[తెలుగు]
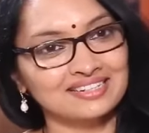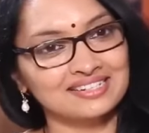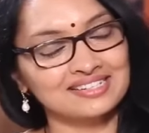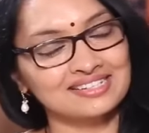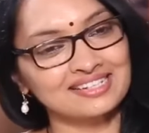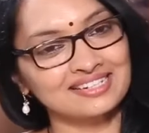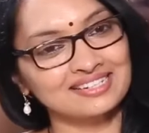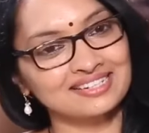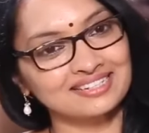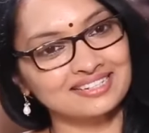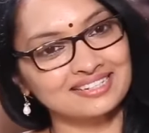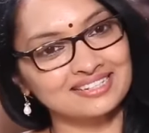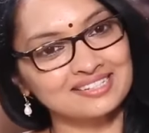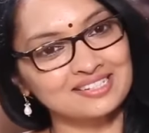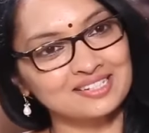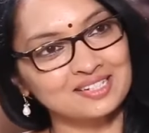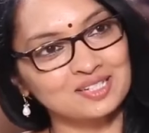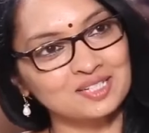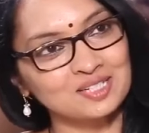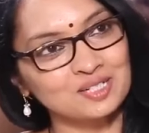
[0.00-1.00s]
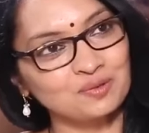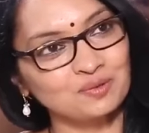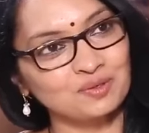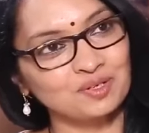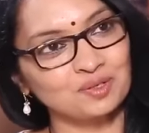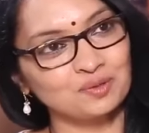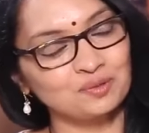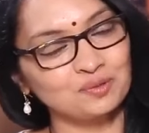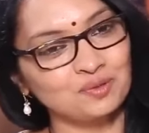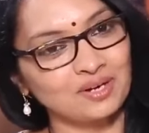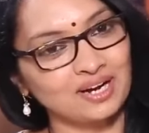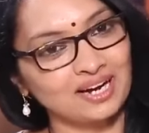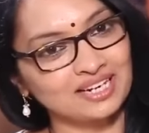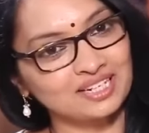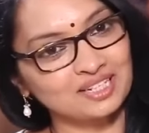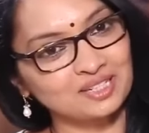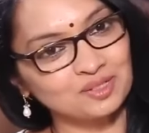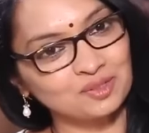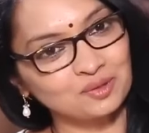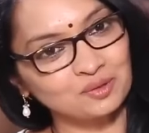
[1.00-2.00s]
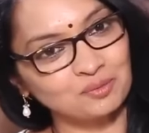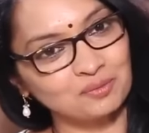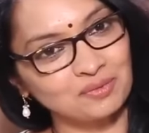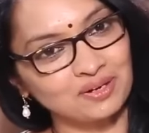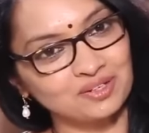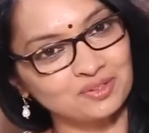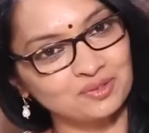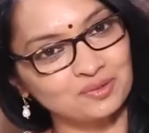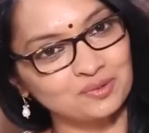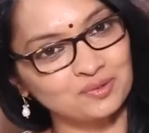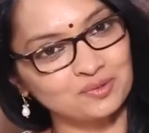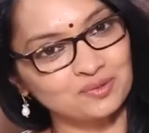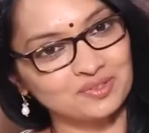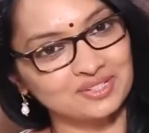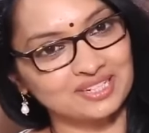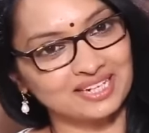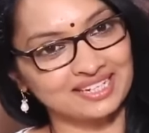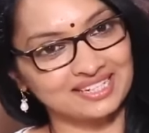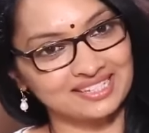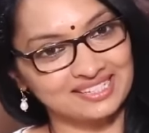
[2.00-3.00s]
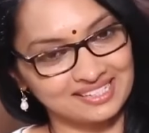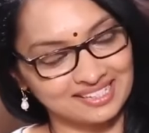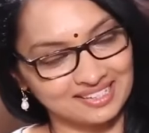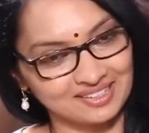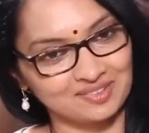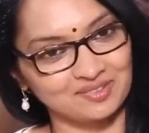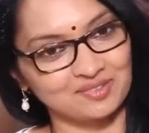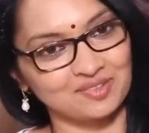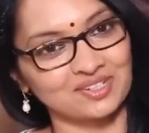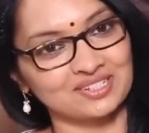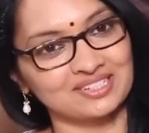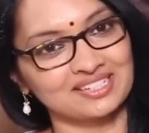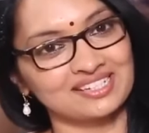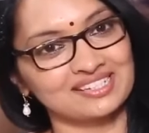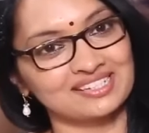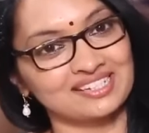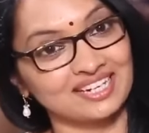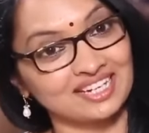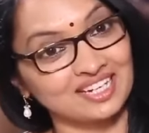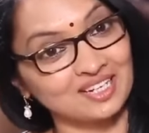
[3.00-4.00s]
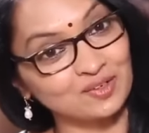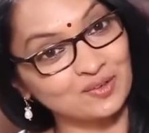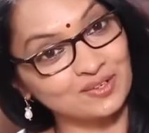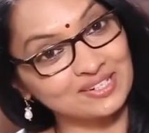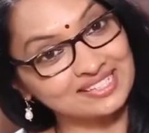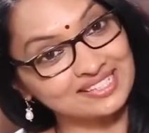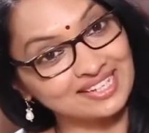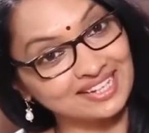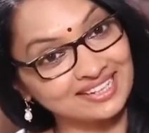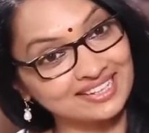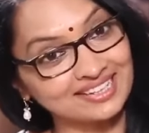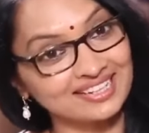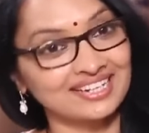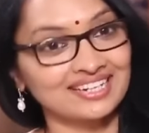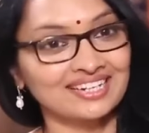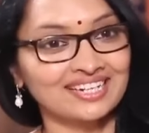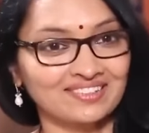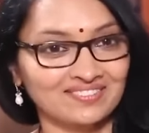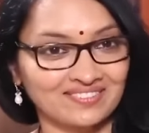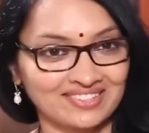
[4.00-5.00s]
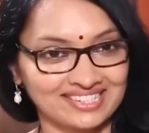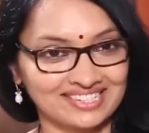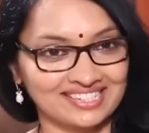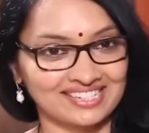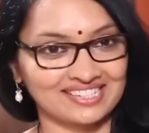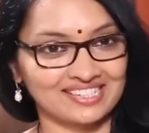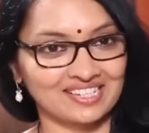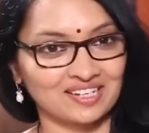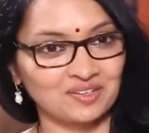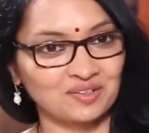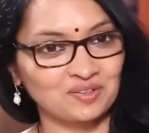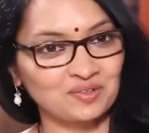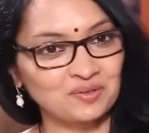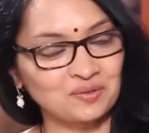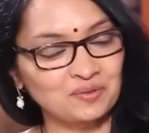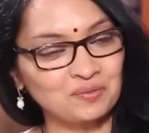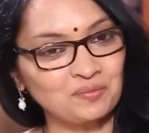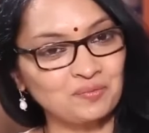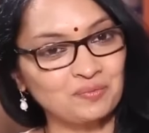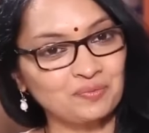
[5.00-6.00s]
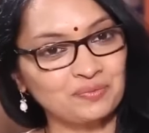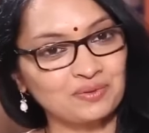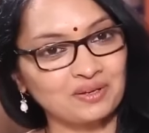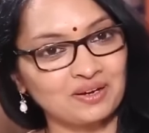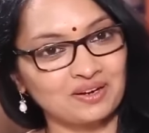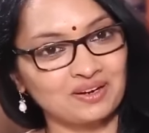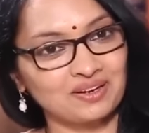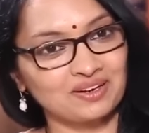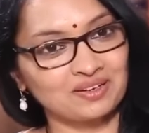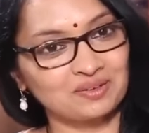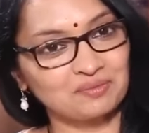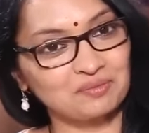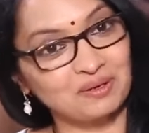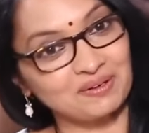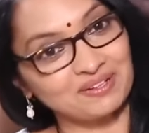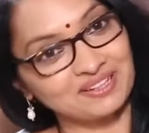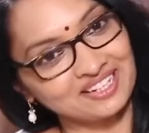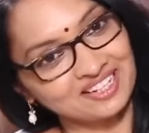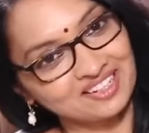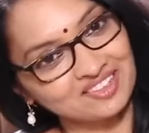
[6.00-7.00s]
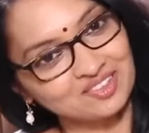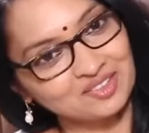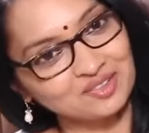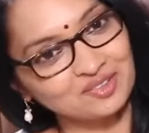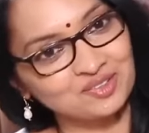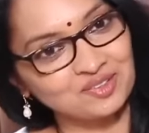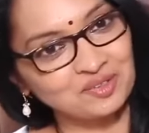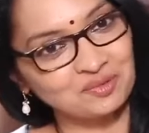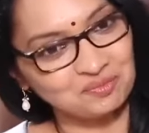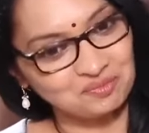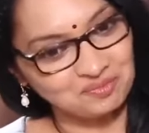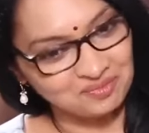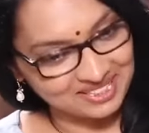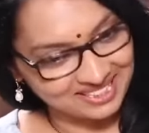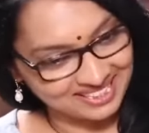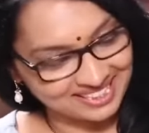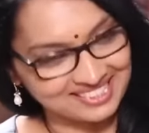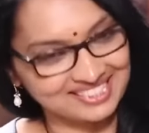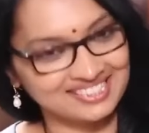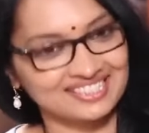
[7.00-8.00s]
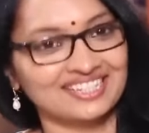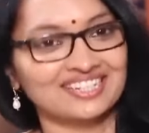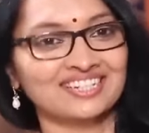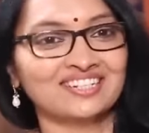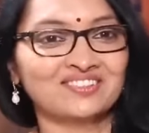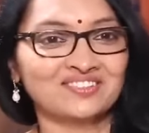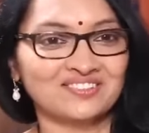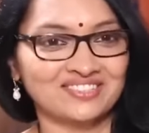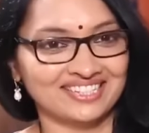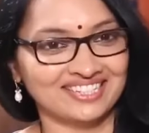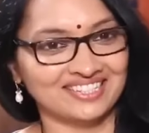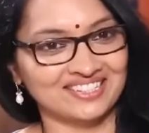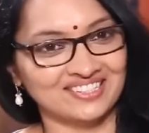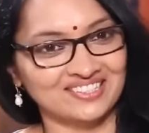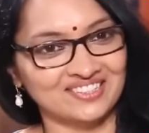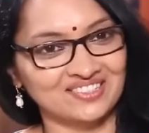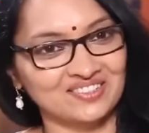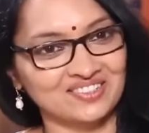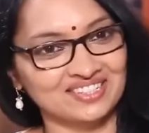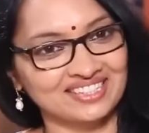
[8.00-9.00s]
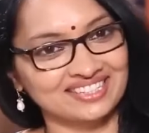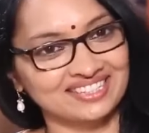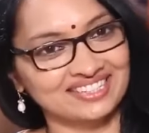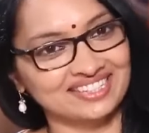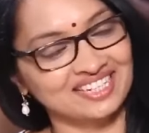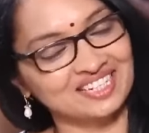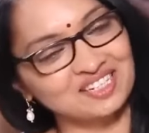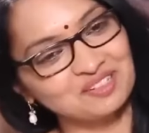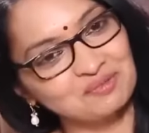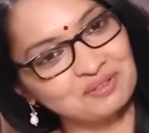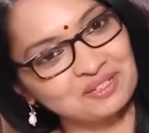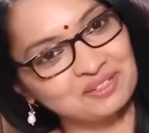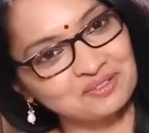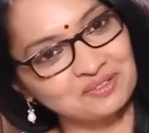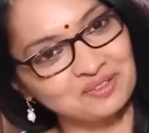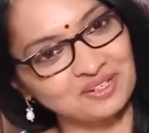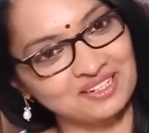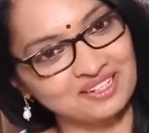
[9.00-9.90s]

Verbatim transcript: రీసెంట్గా చిరంజీవి గారు ఆయనతో పాటు కలిసి వర్క్ చేసిన హీరోయిన్స్ అందరినీ ఇన్వైట్ చేశారు మేమందరం అనుకున్నాం మీరు ఖచ్చితంగా ఉంటారు అందరూ అని కానీ మీరు